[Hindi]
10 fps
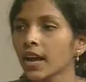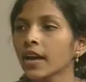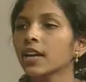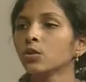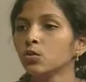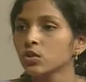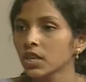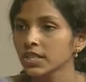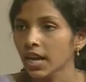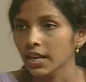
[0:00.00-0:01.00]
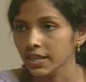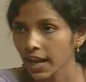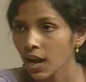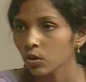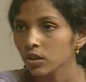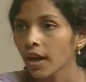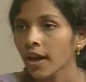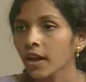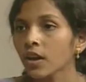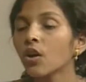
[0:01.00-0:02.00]
है कि दूर संचार क्या होता
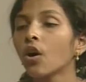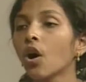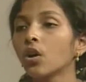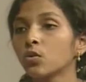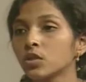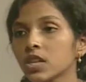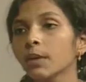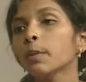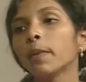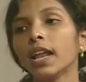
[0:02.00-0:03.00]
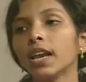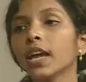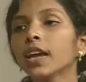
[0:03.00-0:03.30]
है और उससे भी पहले